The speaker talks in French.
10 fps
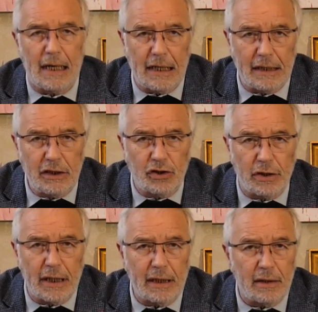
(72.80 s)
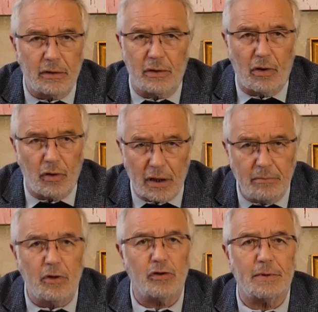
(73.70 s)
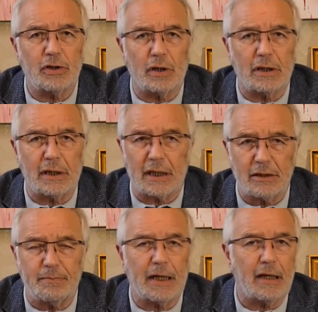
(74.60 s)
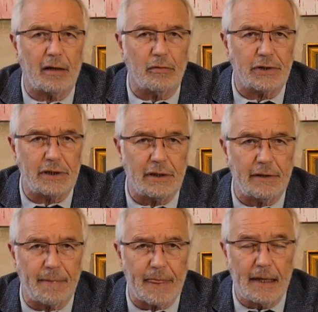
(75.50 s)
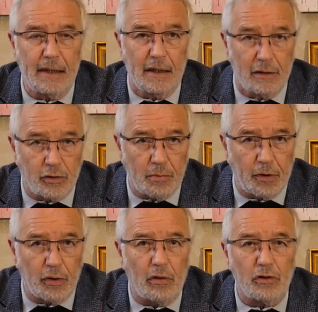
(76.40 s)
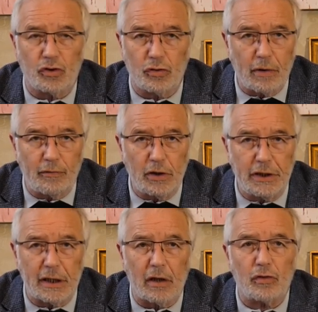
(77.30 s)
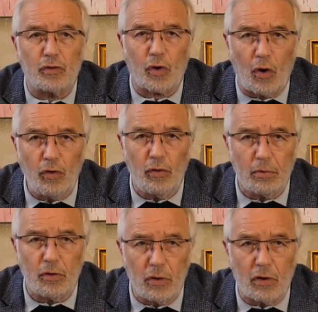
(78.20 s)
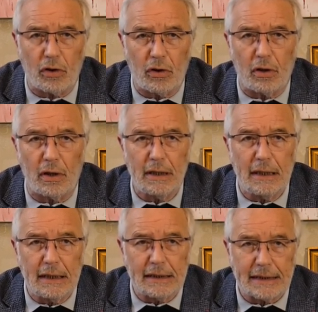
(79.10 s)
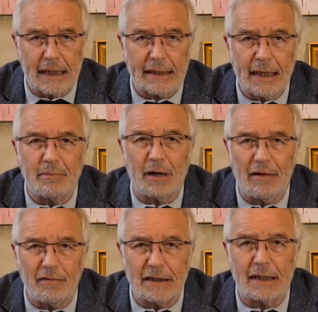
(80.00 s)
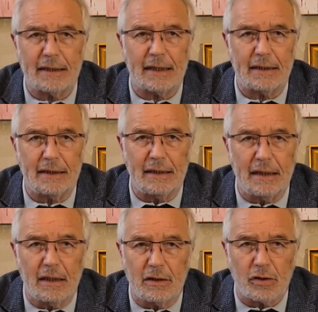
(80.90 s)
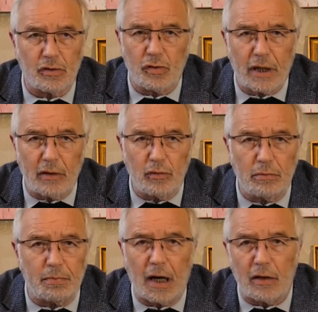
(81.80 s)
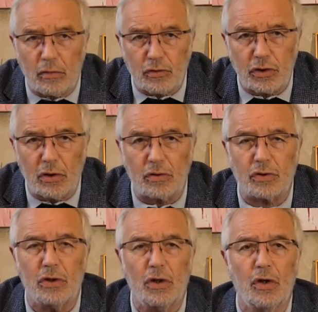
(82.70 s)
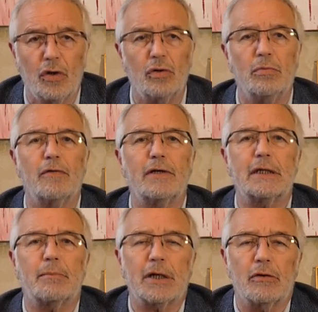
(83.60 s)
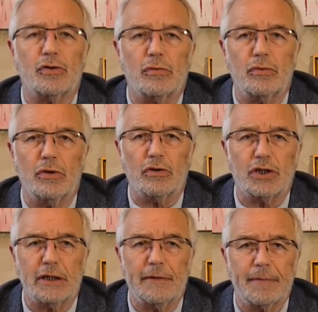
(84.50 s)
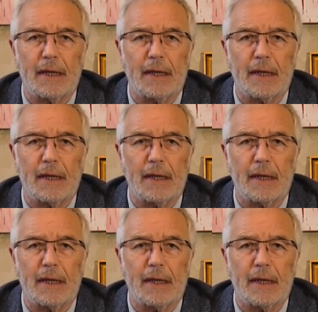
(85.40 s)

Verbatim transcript: Les Dijonais, dans leur immense majorité, respectent les consignes. Cependant, je dois vous le dire, trop nombreux encore, certains bravent les interdits, sans aucun doute par inconscience ou mauvaise appréhension du danger.